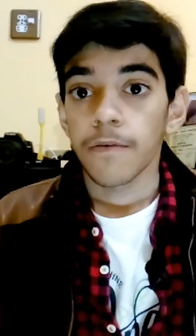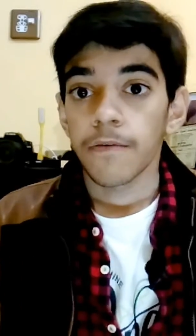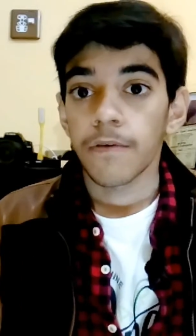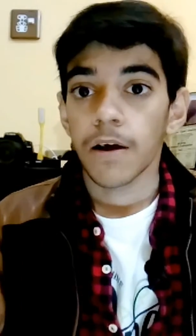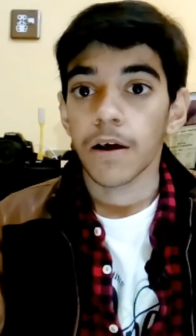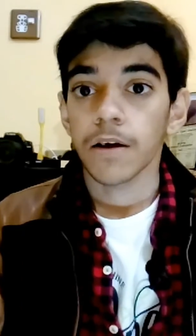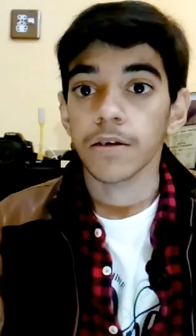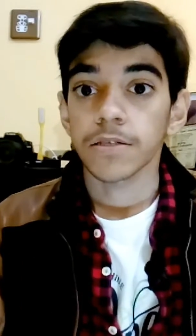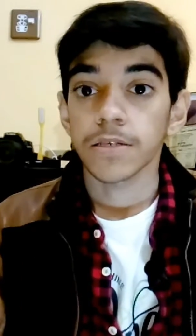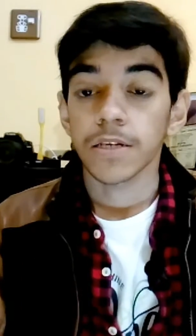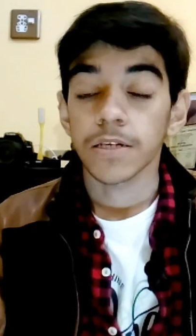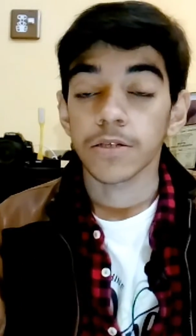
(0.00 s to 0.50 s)

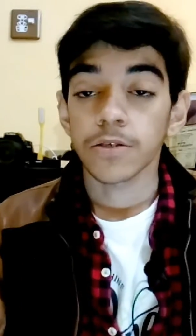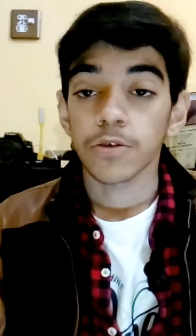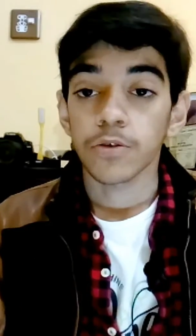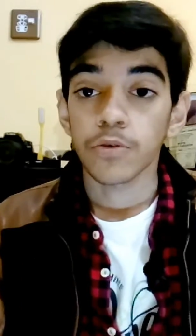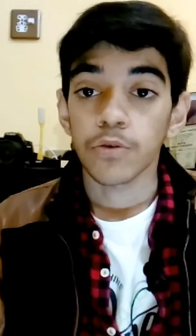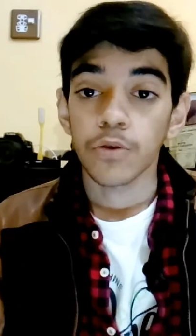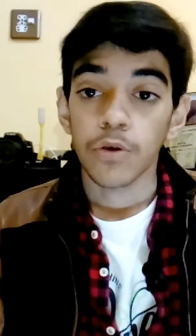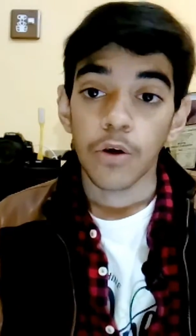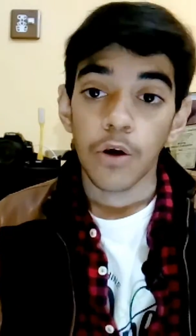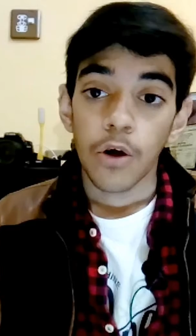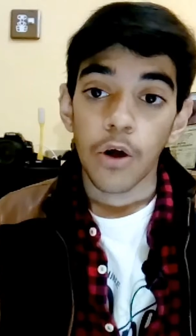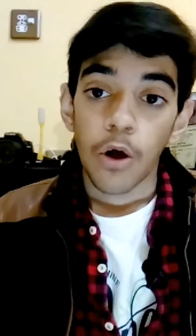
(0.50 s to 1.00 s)
वहाँ सेट
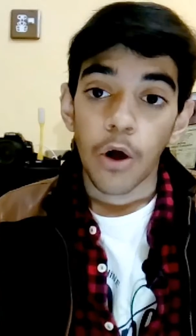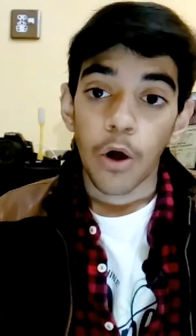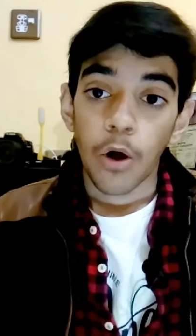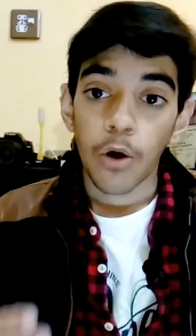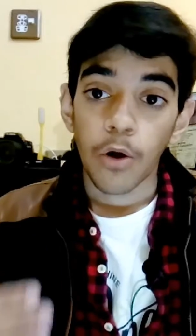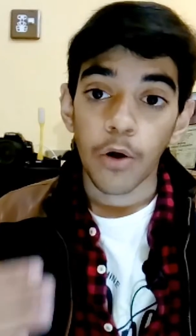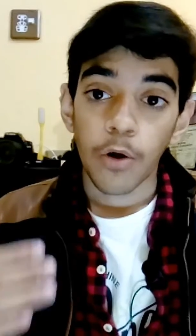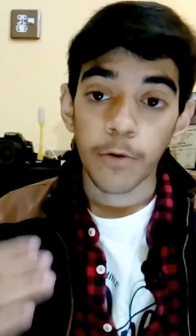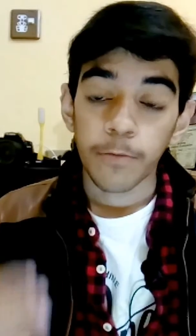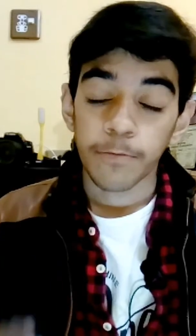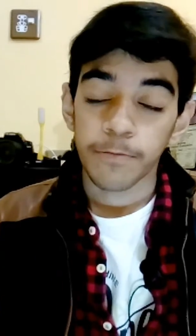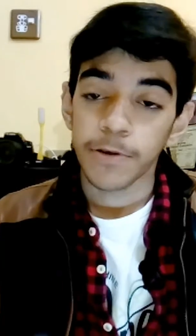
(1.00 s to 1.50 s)
करो
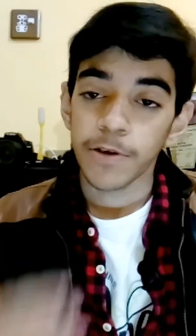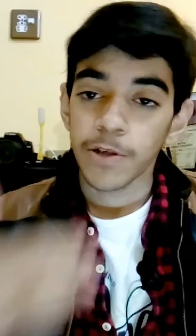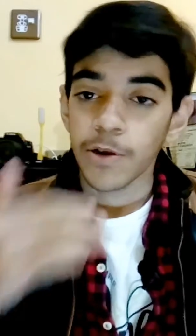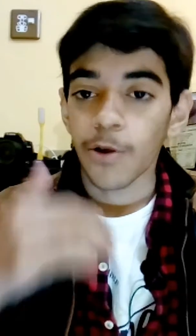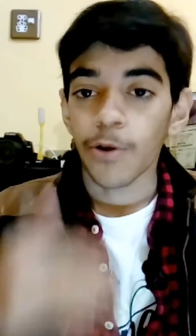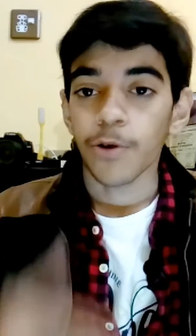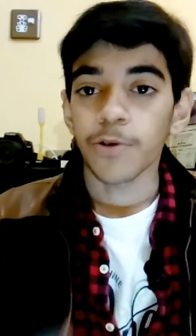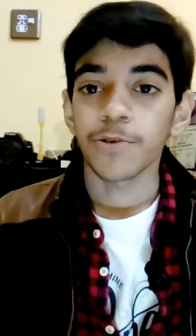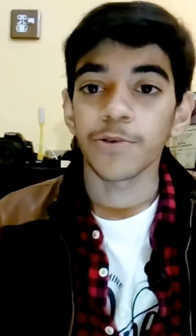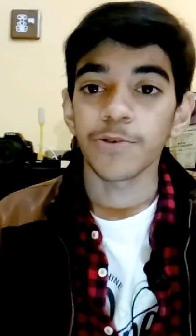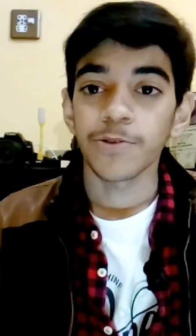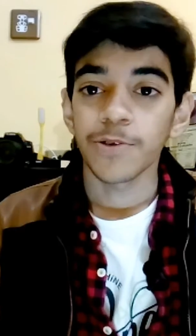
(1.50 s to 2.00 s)
और फिर
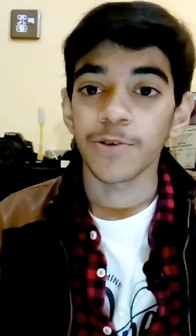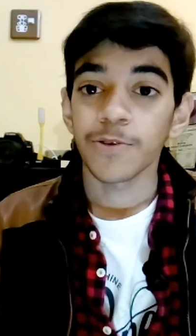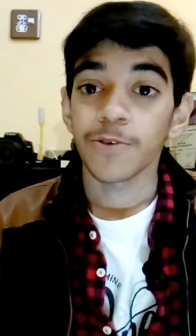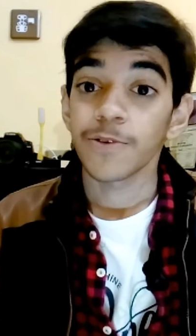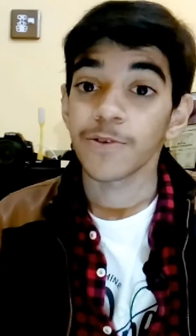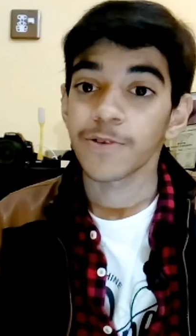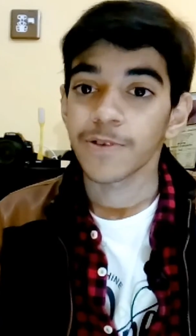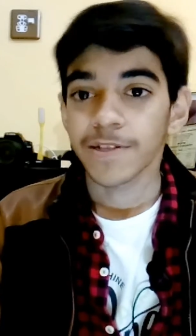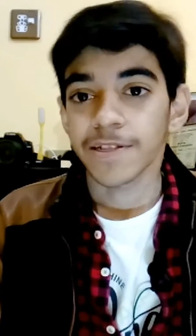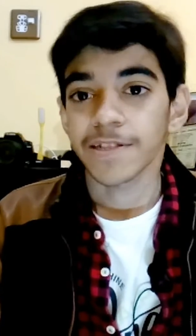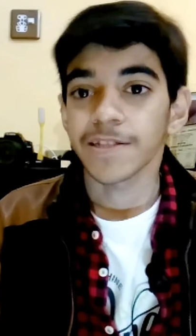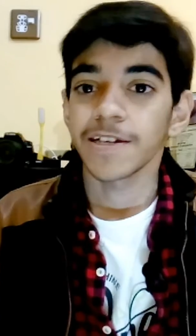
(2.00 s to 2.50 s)
ऑडियो
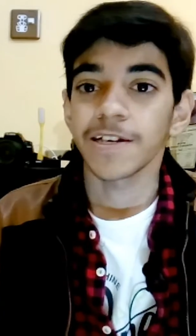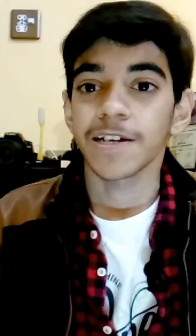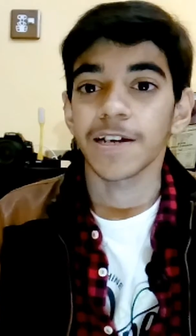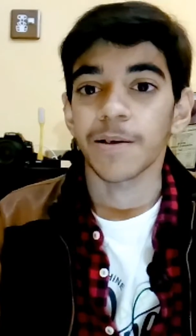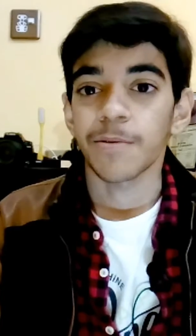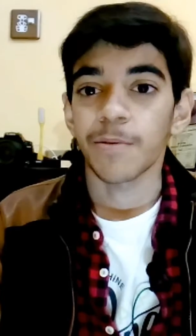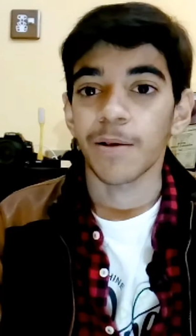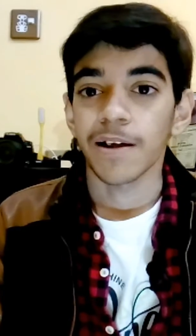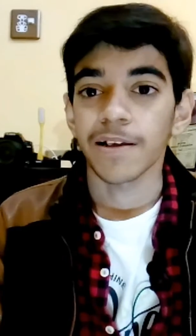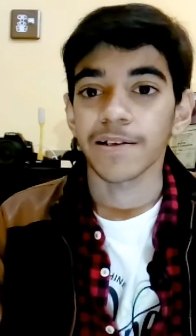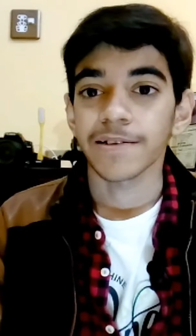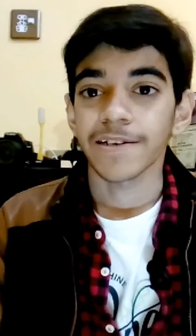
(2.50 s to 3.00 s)
देखो कितनी
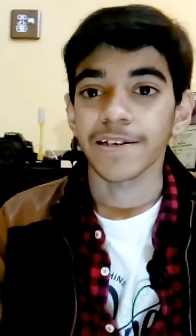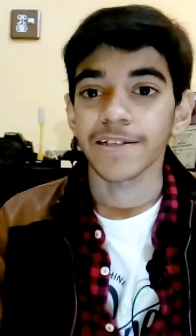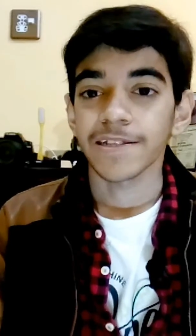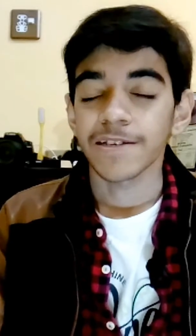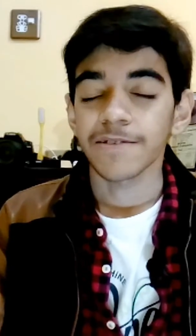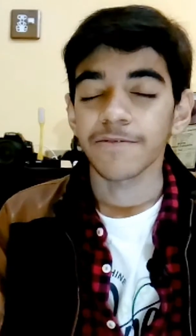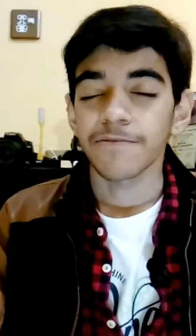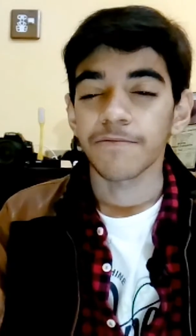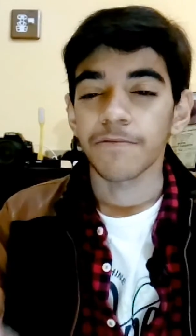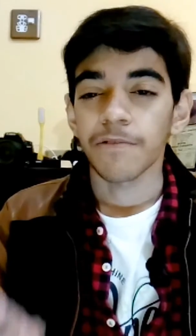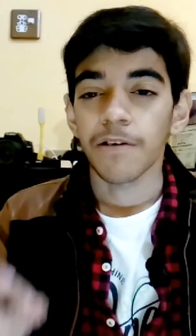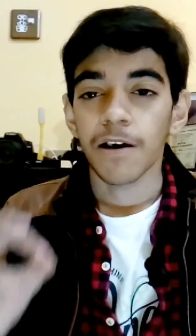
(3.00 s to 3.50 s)
कमाल की
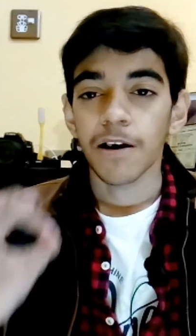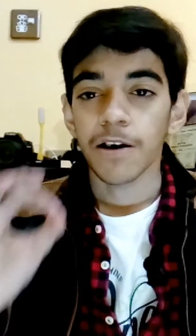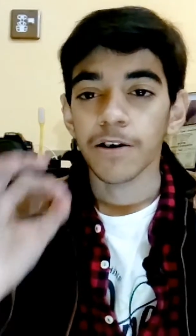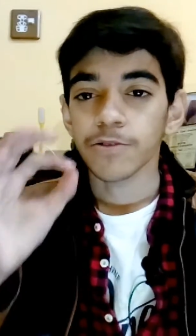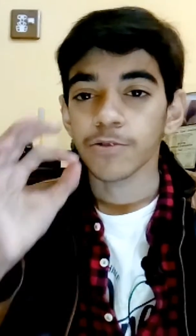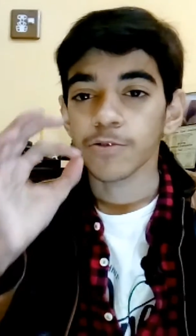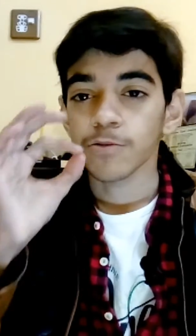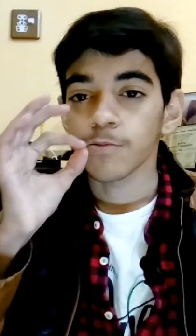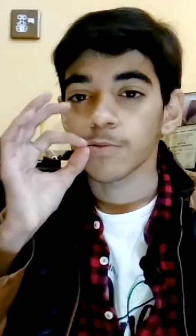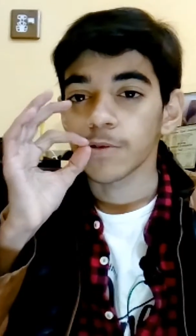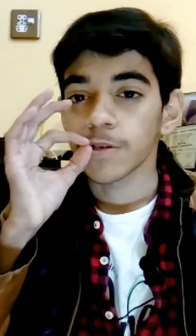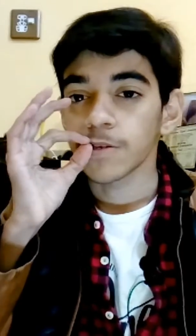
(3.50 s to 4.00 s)
आती है वहाँ
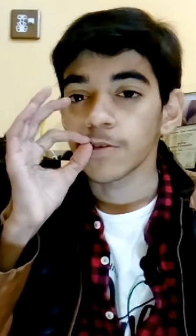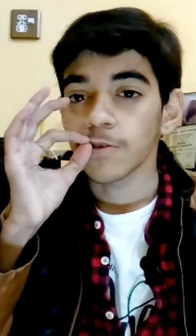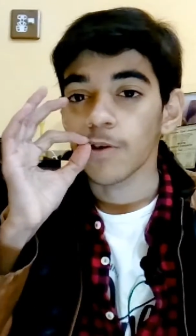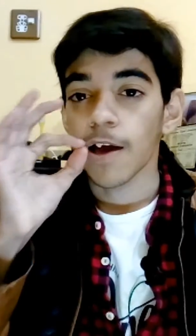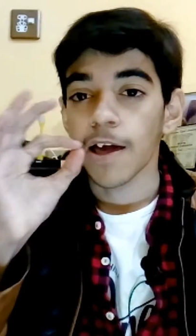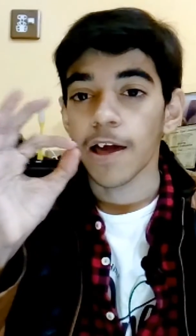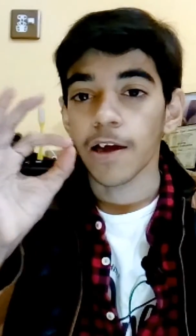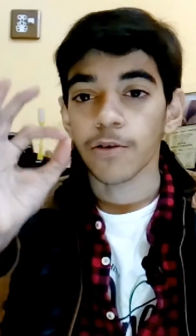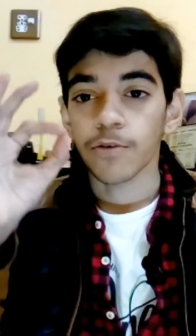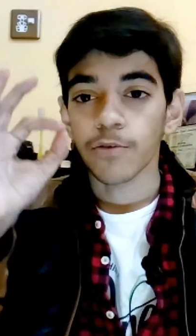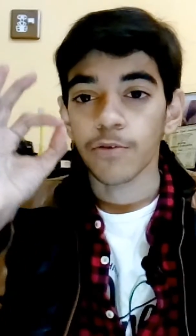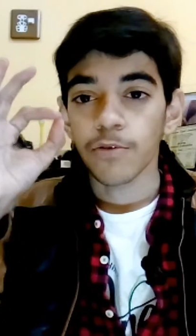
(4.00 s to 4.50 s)
तो भाई
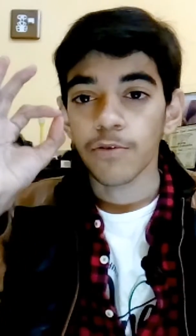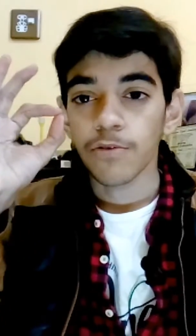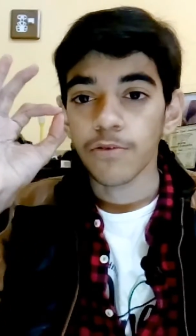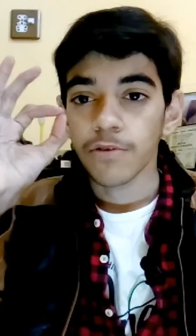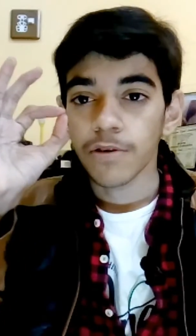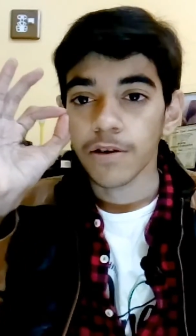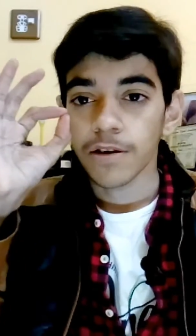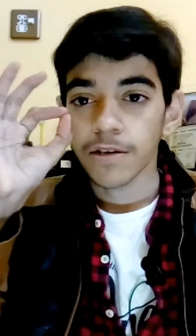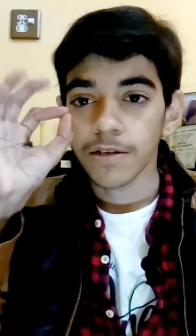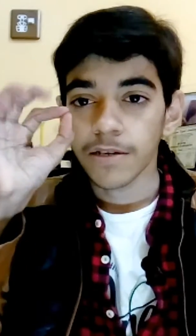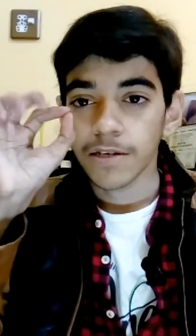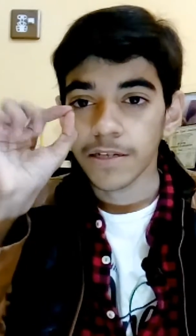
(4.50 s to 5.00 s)
एको
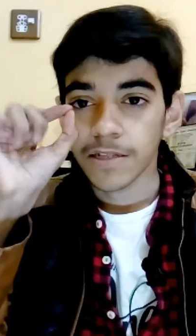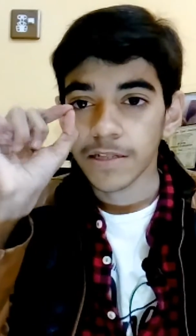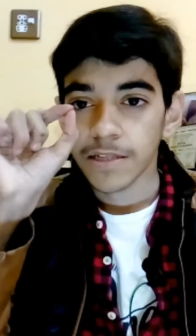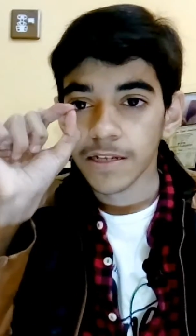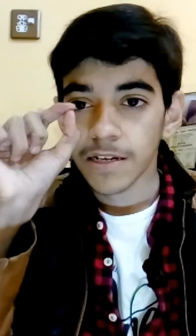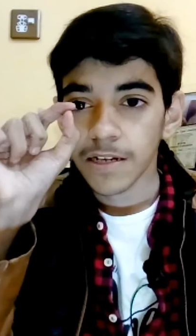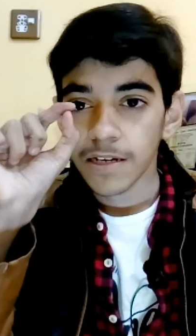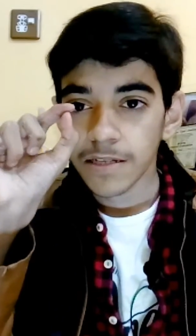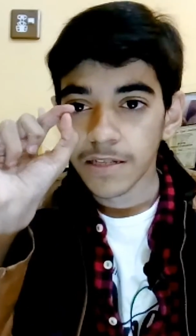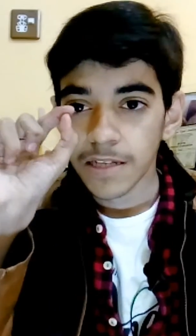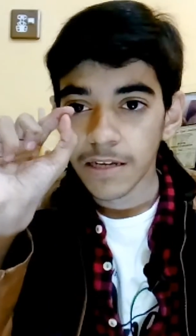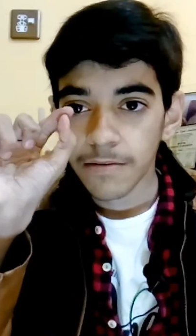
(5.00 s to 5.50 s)
का
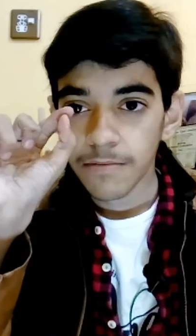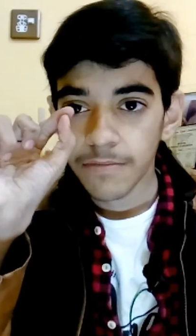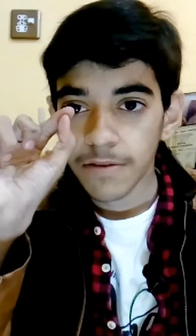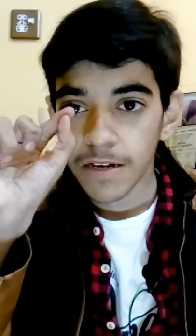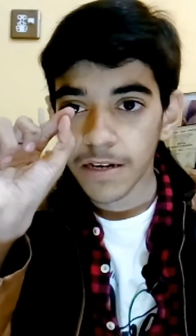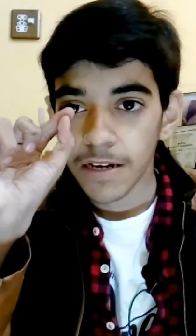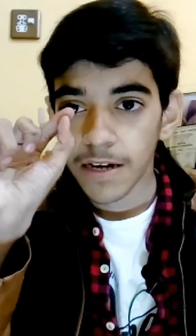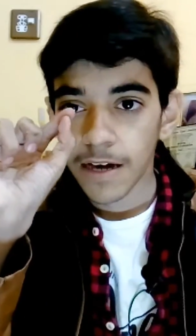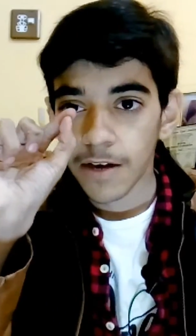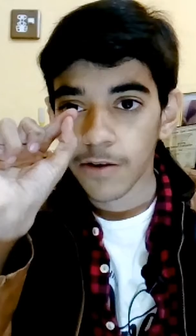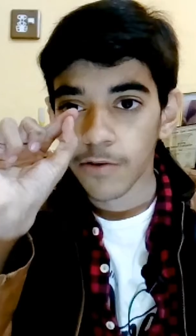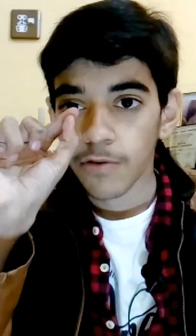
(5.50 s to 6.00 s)
इतना सा भी
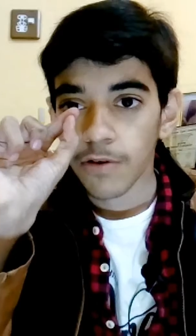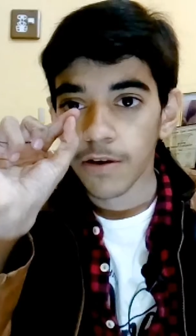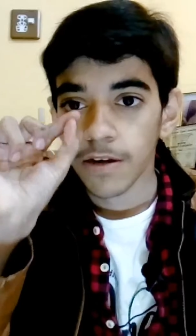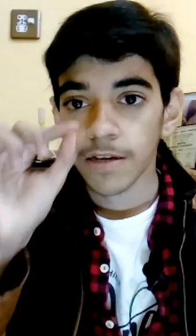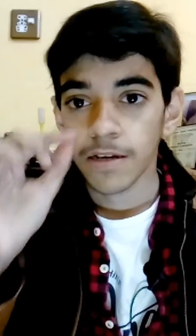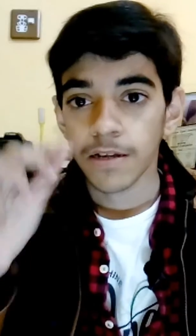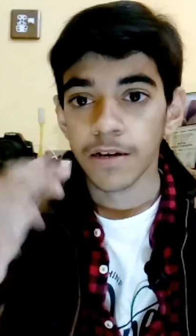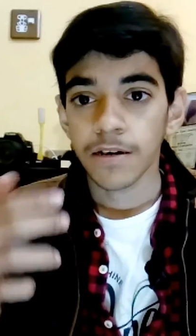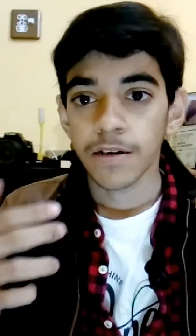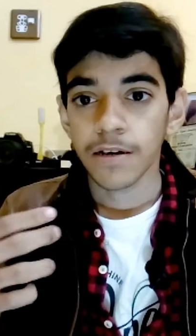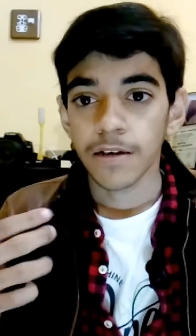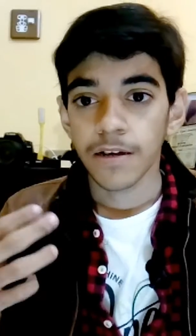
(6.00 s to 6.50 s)
अगर एको
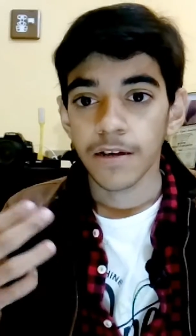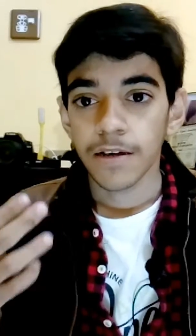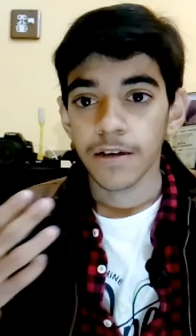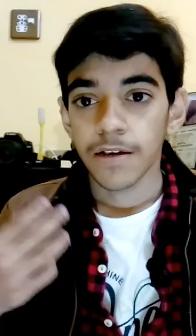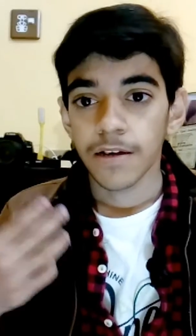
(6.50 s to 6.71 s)
आए ना